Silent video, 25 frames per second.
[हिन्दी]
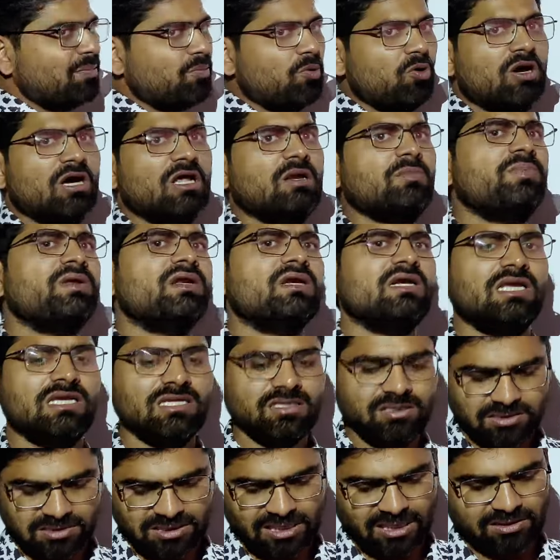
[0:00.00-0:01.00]
आपको घर पर नहीं
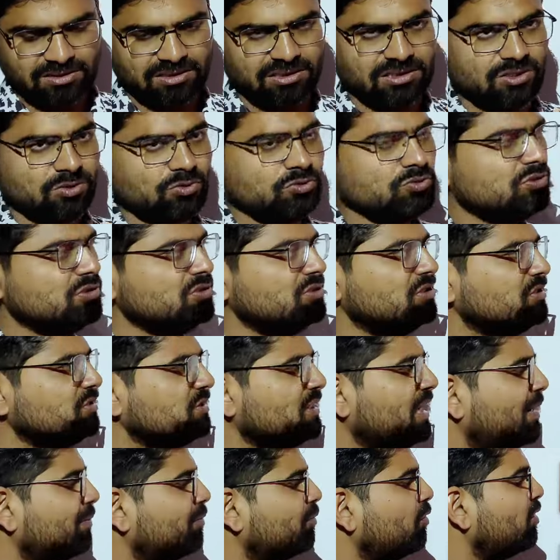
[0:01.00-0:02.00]
दी जाती थी उच्च
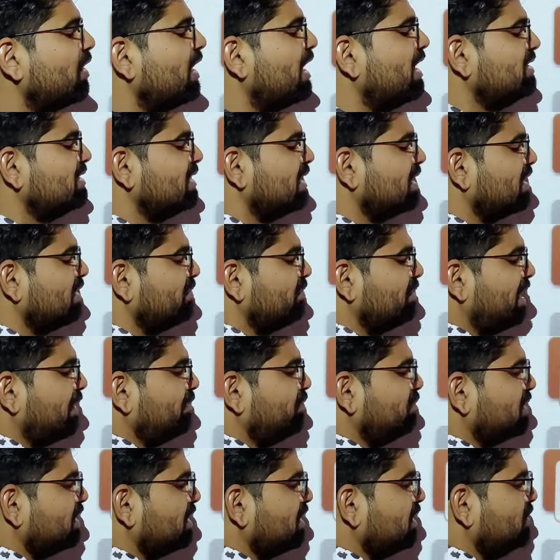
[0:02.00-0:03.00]
शिक्षा आपको कहाँ जाकर
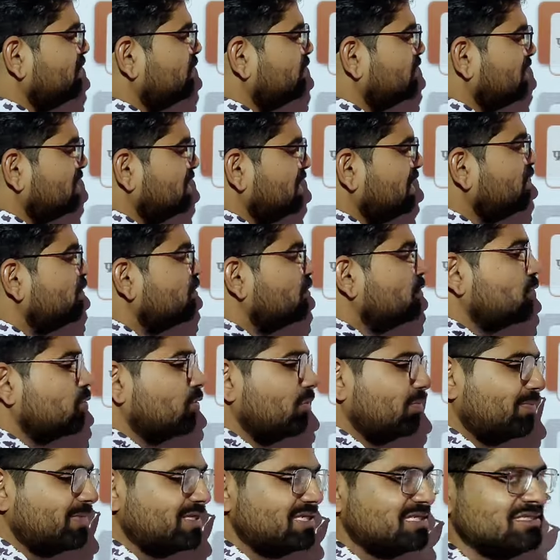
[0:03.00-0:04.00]
प्राप्त करनी होती थी
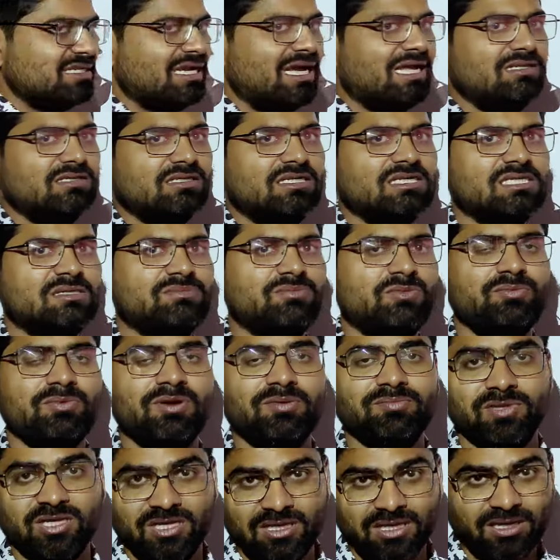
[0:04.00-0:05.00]
गुरुकुल में जैसे आज के समय में
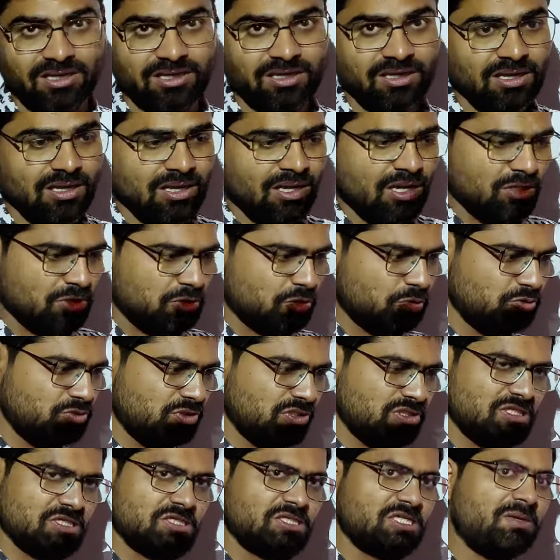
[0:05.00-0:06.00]
हम देखें हैं तो उच्च
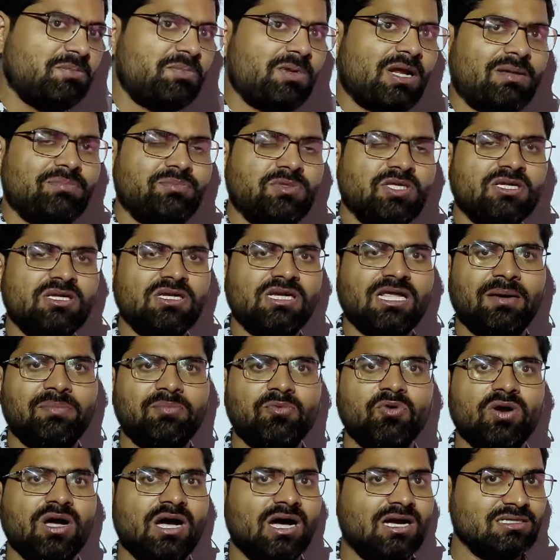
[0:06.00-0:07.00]
शिक्षा प्राप्ति के लिए
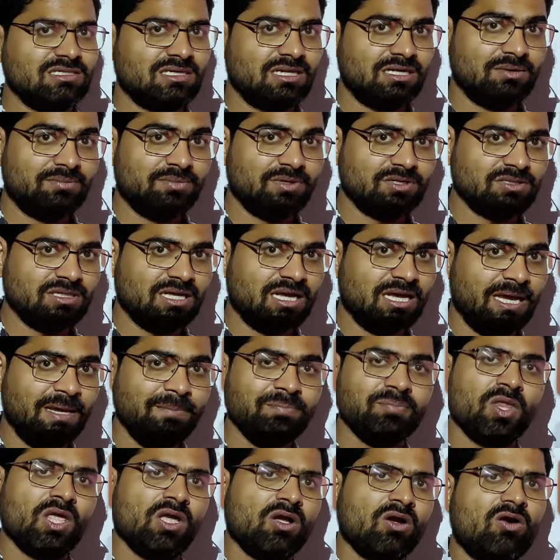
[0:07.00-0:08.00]
आपको कहाँ जाना पड़ता है
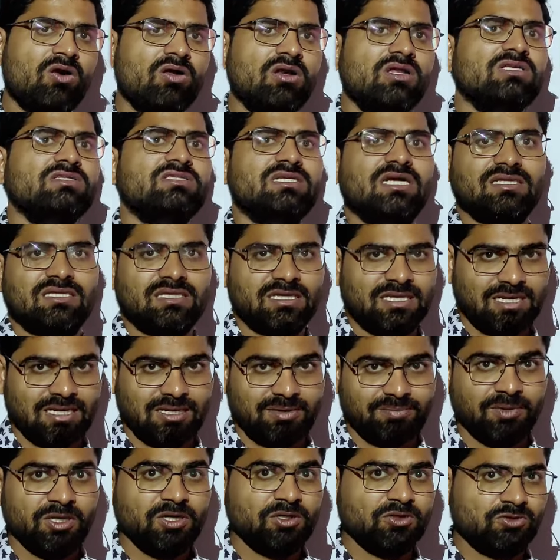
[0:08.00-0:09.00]
कॉलेज जाते हैं
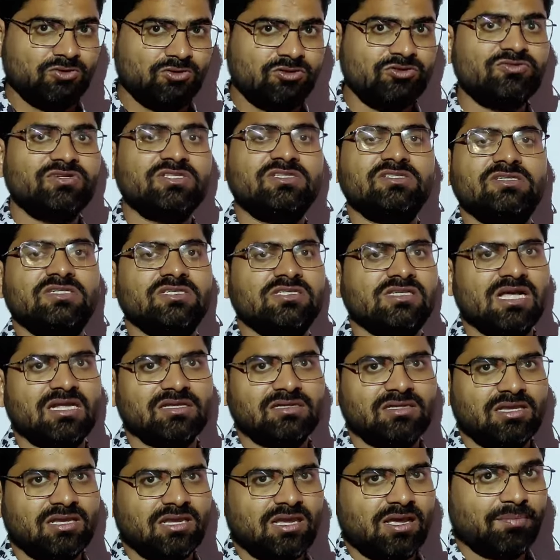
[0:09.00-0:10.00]
आप यूनिवर्सिटी
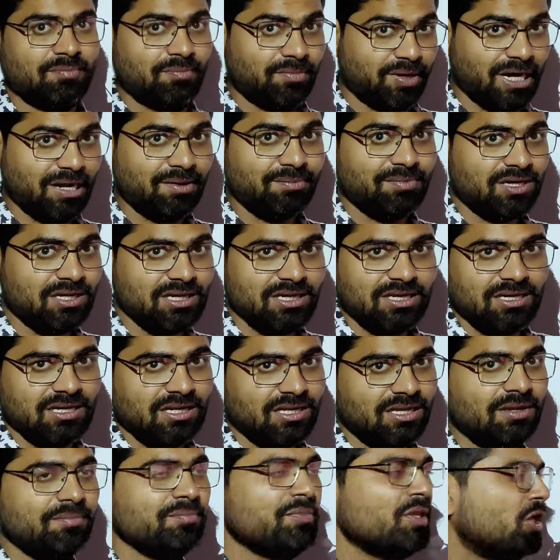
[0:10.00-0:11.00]
जाते हैं आप बराबर है कि
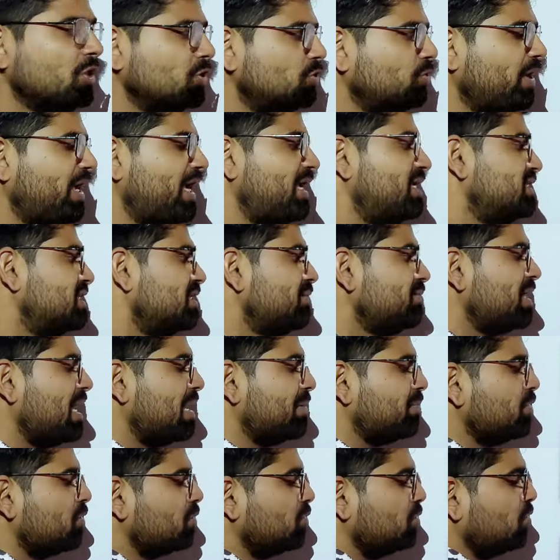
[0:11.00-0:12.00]
नहीं है तो ऐसे में
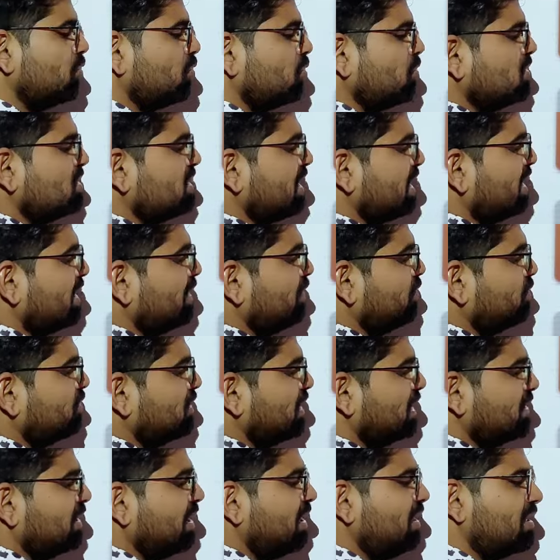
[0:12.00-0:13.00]
आपको गुरुकुल जाना
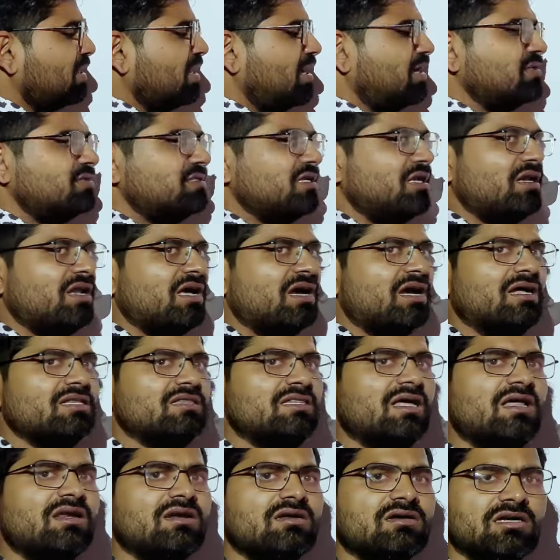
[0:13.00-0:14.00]
होता था घर से
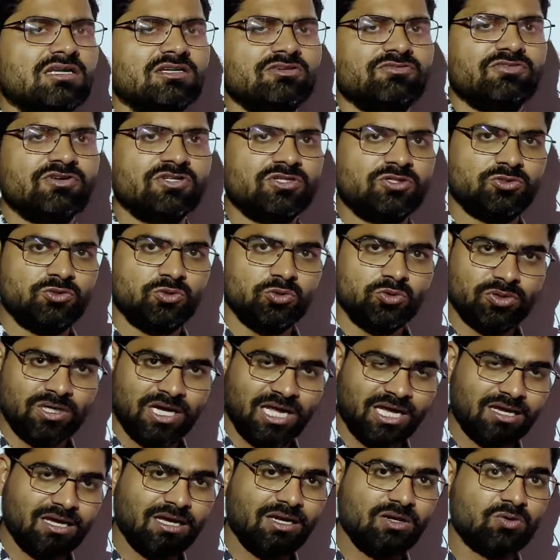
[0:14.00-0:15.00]
लगातार कई वर्ष दूर
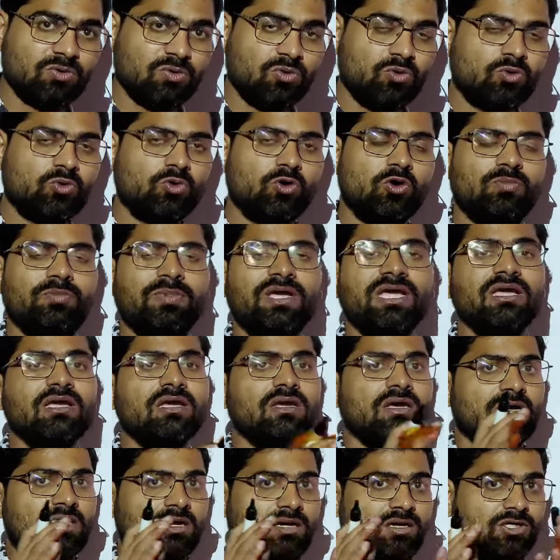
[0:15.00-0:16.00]
रहकर गुरुकुल में
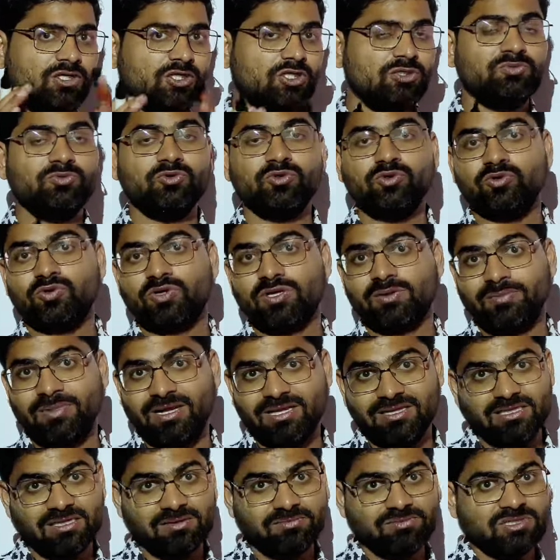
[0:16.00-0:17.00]
ऋषि मुनियों के
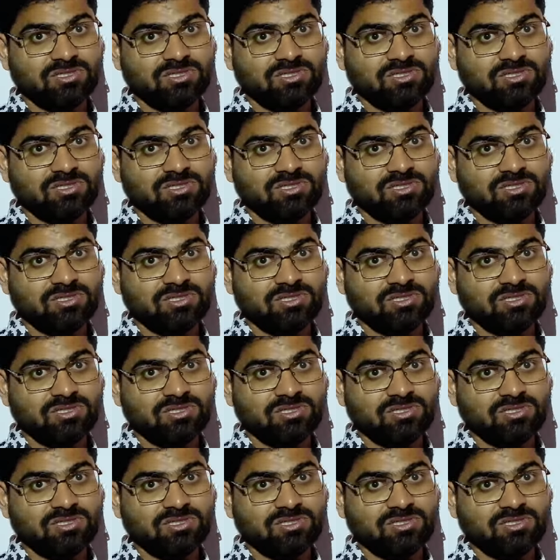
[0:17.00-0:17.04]
माध्यम